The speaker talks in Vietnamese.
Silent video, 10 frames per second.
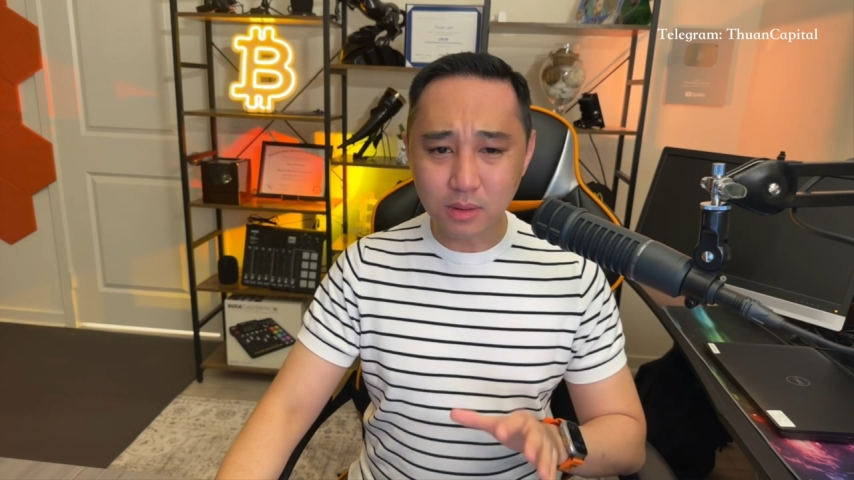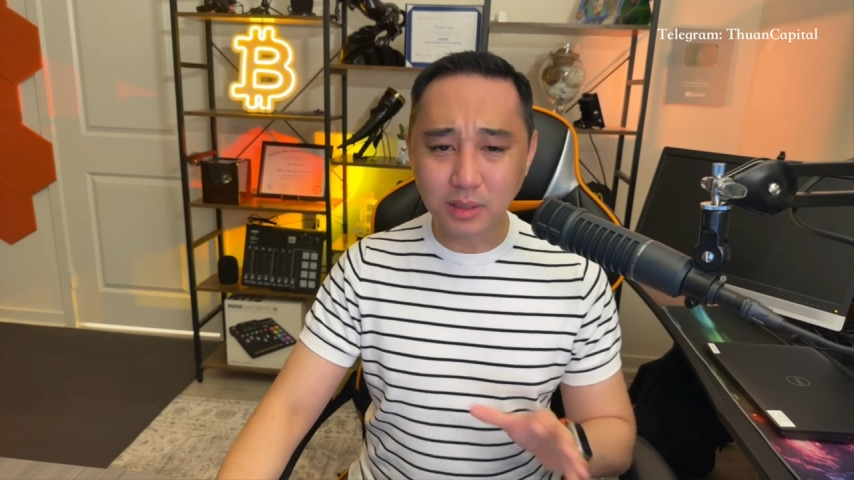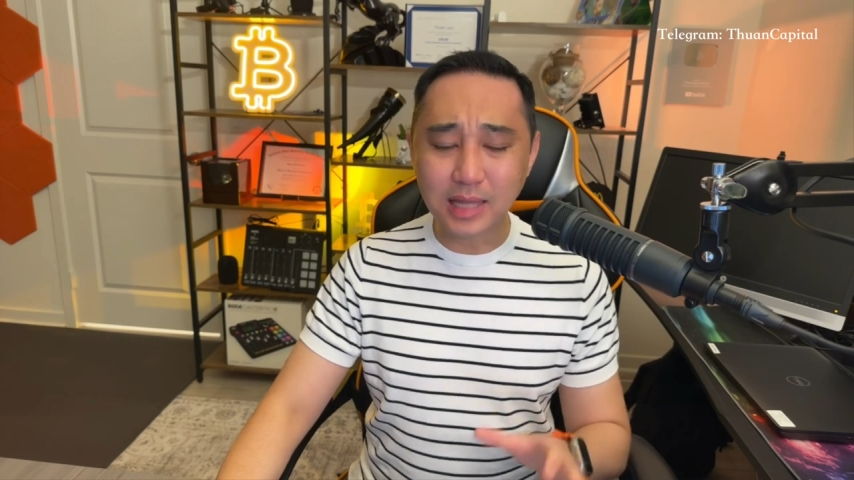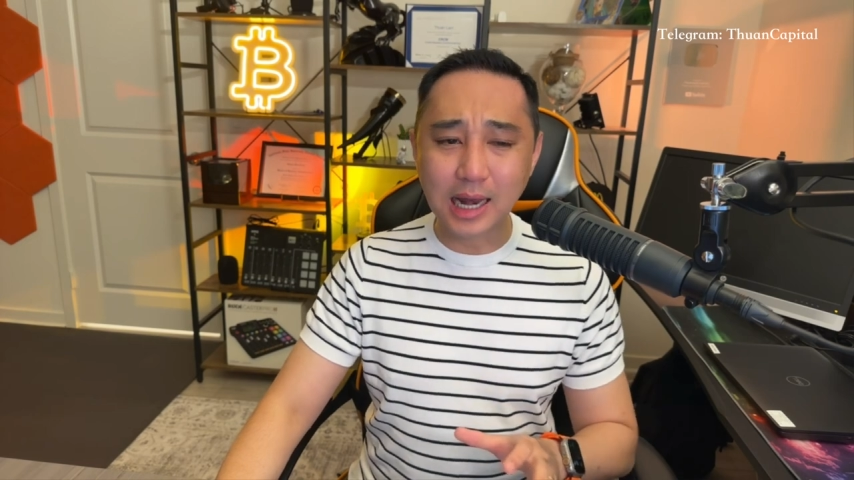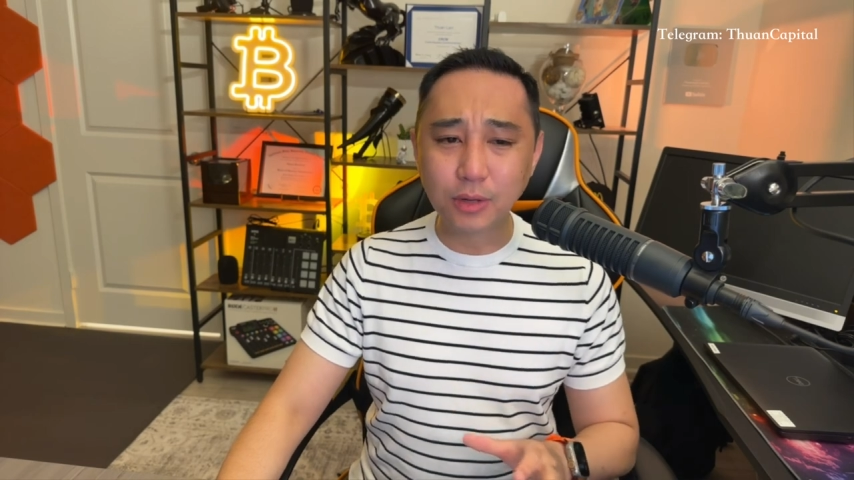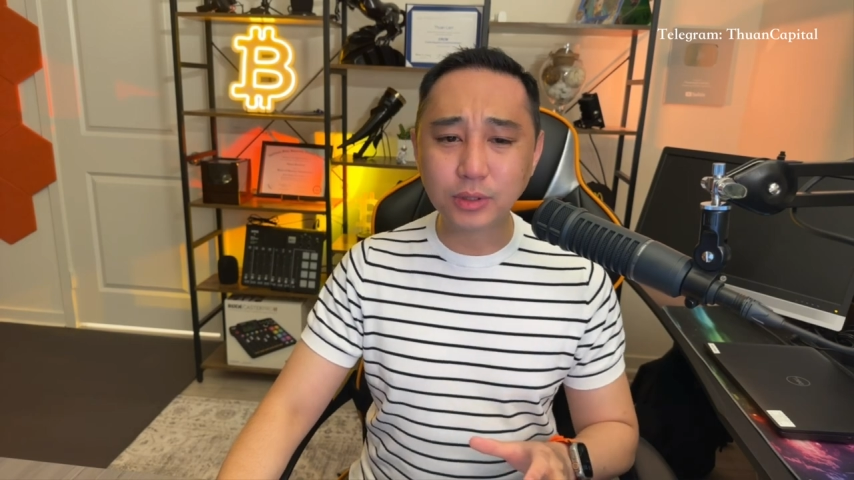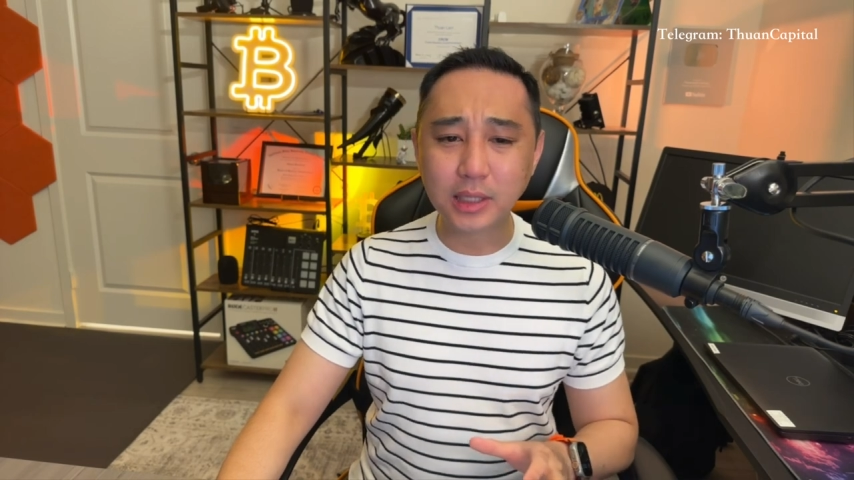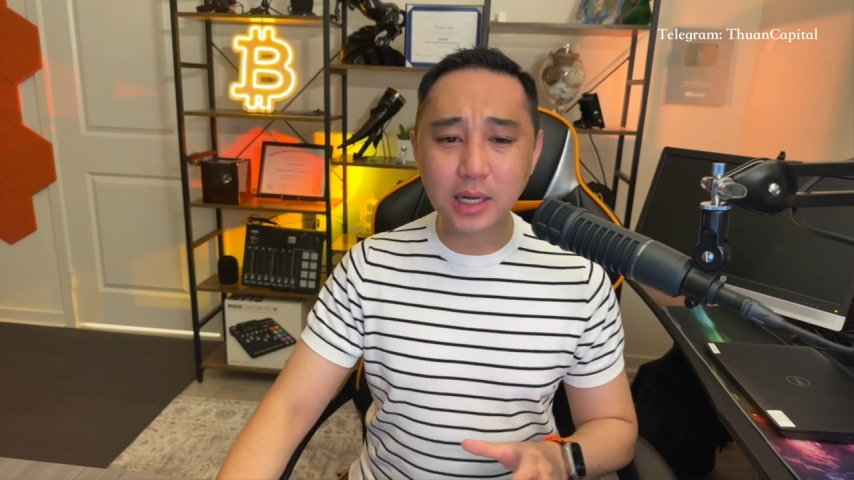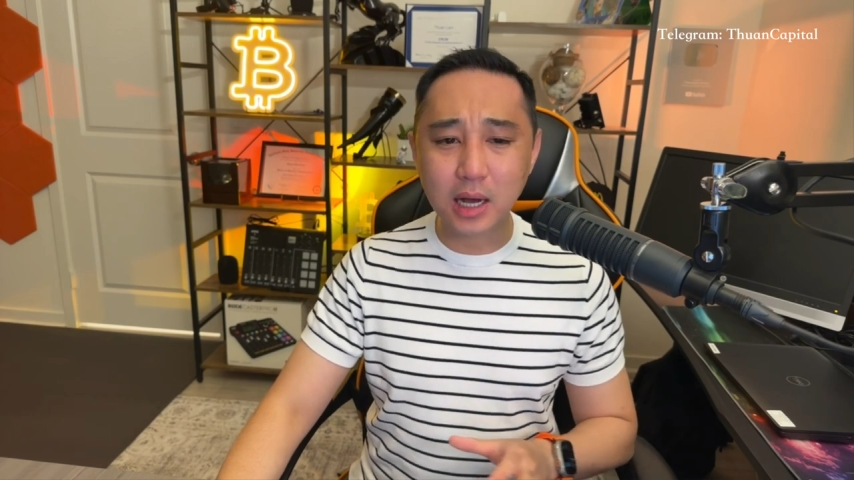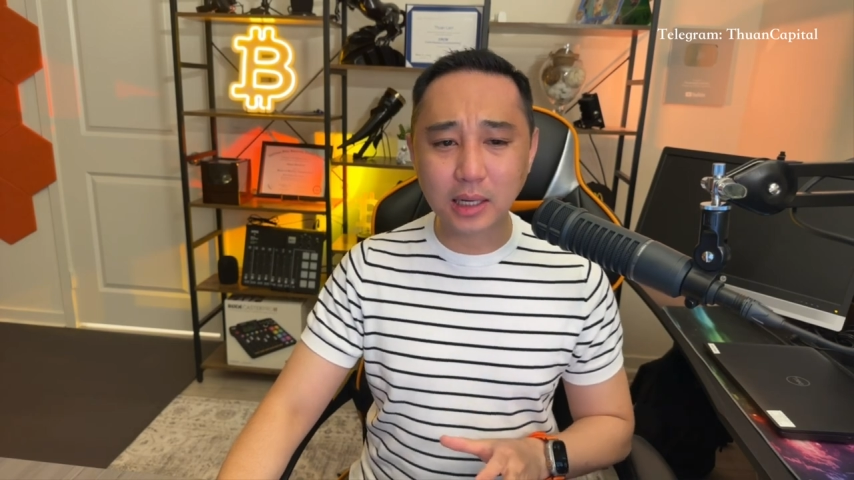những tài liệu chi
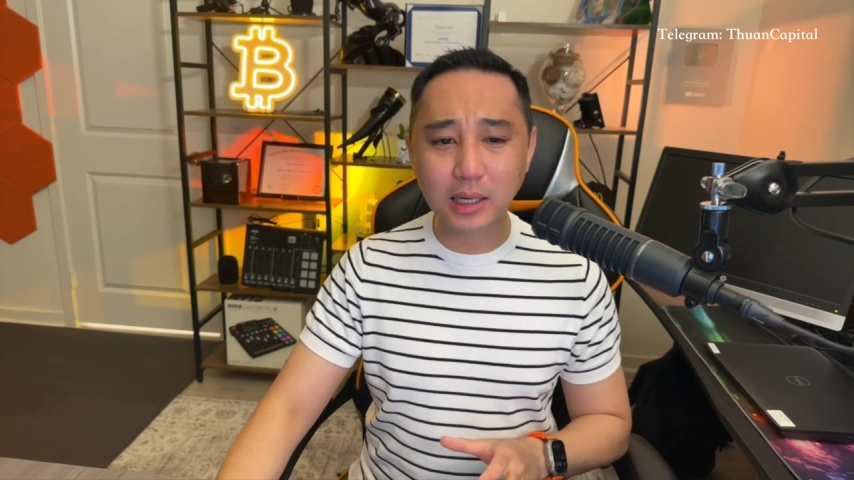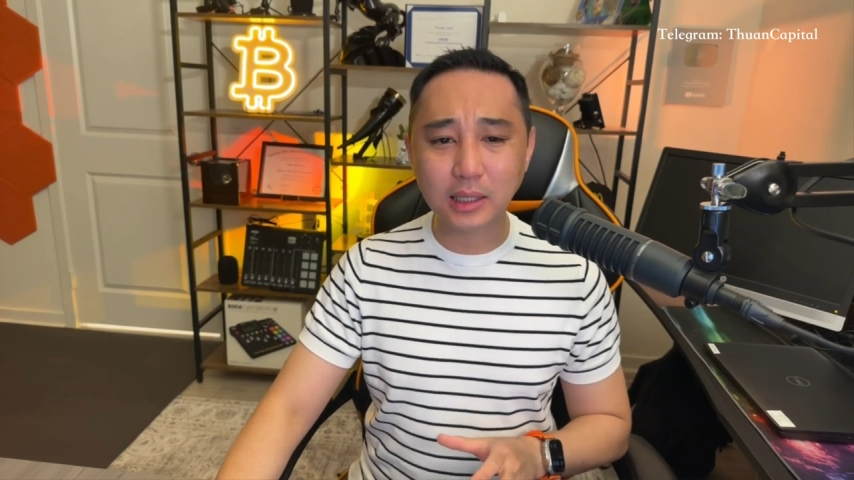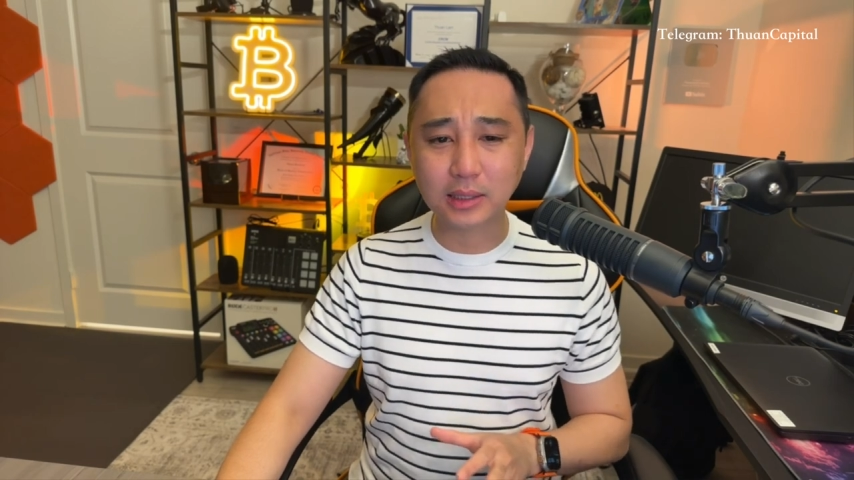tiết hơn đó